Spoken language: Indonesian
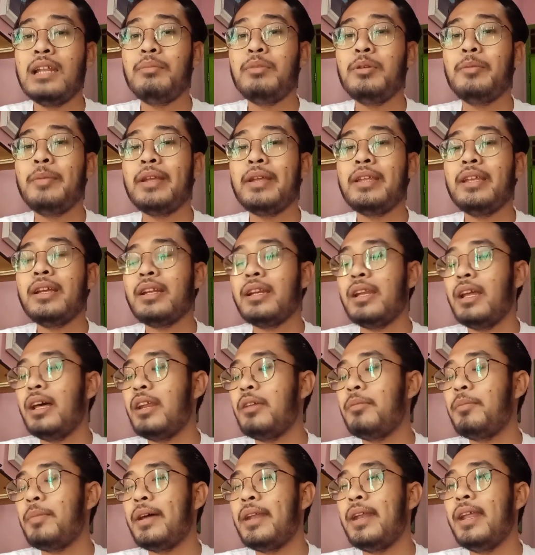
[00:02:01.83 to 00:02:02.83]
lebih banyak
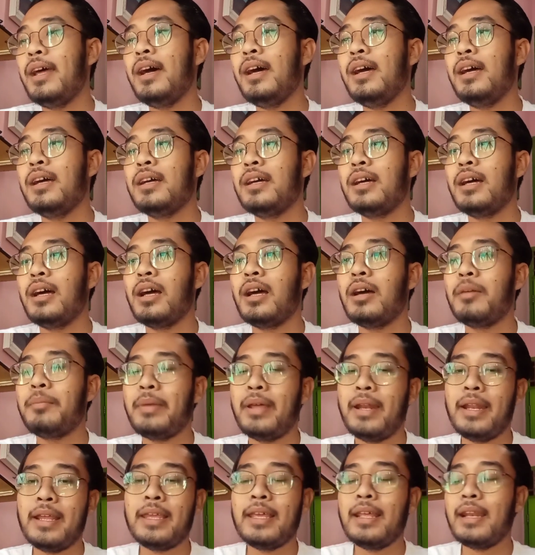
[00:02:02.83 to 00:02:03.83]
daripada uh,
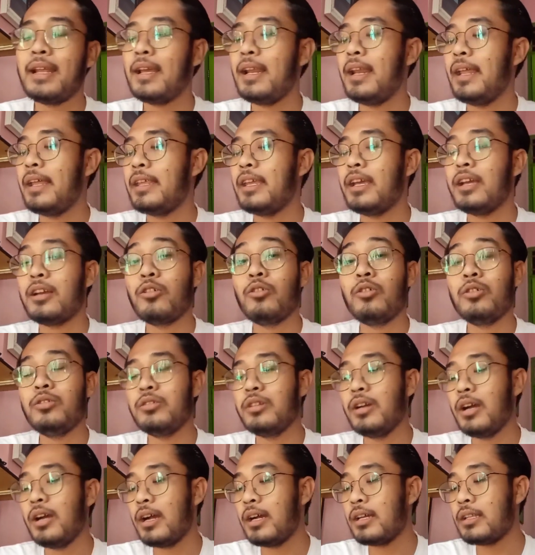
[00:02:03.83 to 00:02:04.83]
merek Kirkland ya
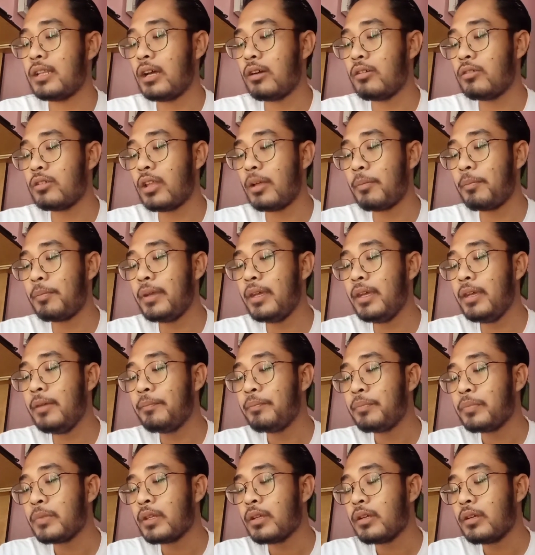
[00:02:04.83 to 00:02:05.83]
gue juga nggak tahu tapi
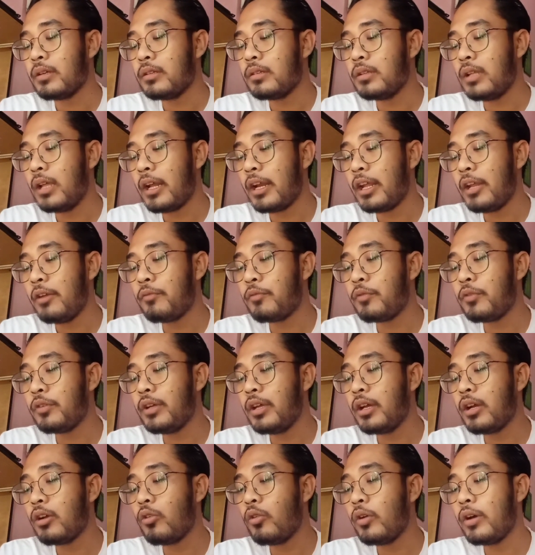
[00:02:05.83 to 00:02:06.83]
dari
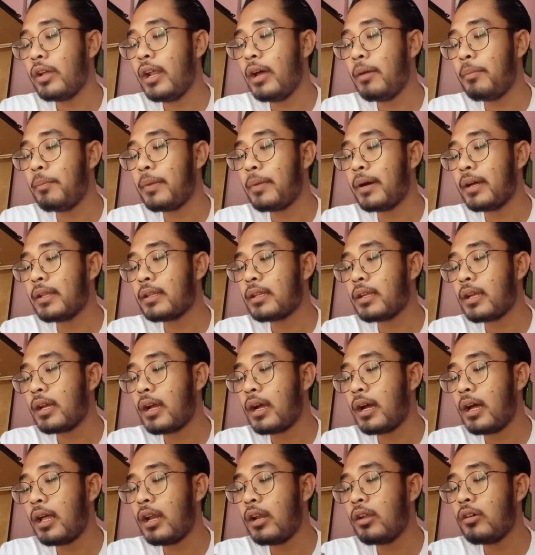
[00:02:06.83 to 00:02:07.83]
info yang gue dapat
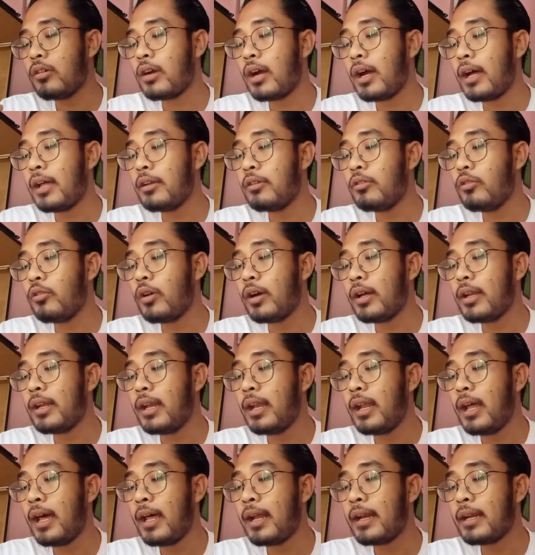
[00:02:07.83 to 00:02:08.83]
kalau
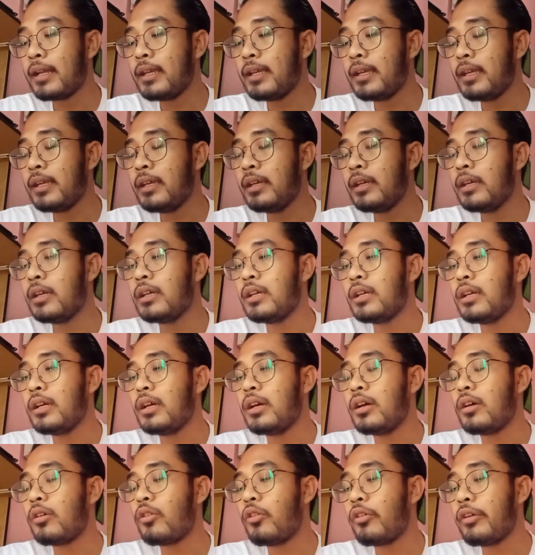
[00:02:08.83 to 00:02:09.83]
kandungan dari
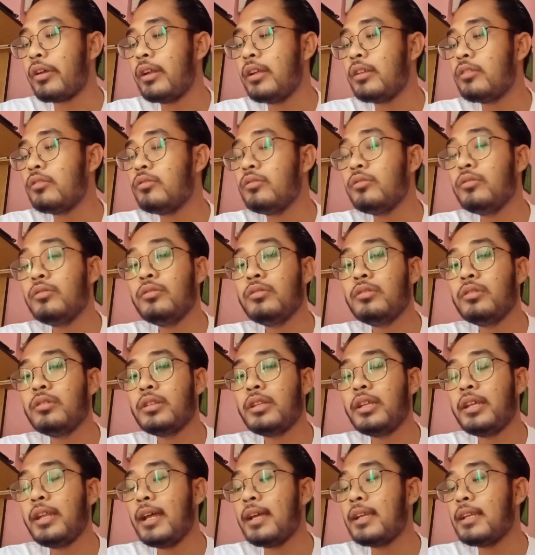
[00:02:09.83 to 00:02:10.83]
Rogen itu
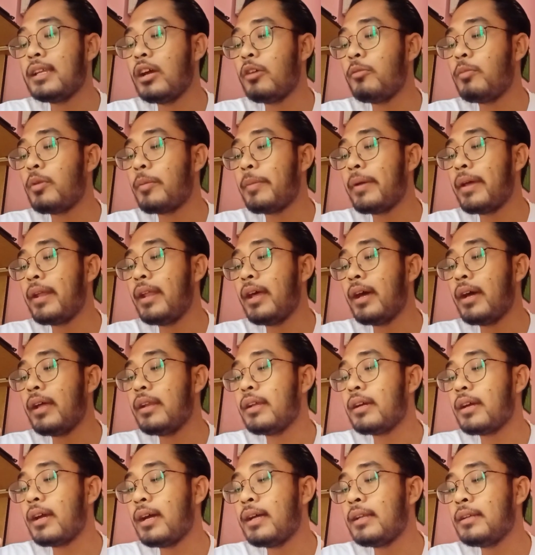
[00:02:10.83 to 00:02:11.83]
tidak jauh berbeda
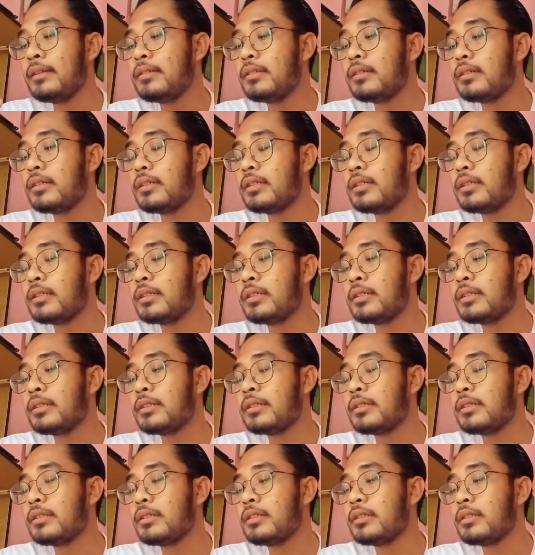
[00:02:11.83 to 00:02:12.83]
dengan uh,
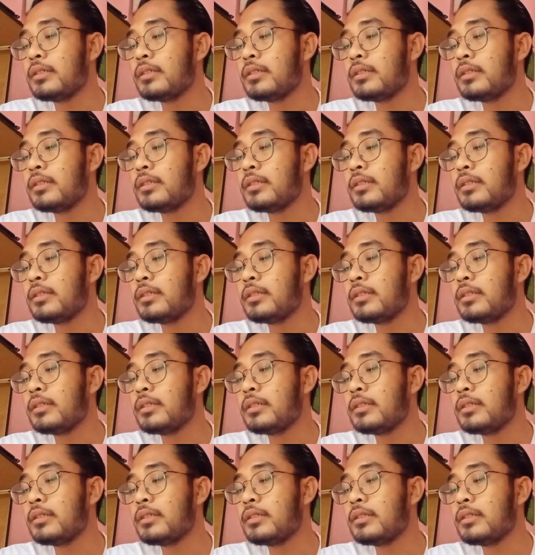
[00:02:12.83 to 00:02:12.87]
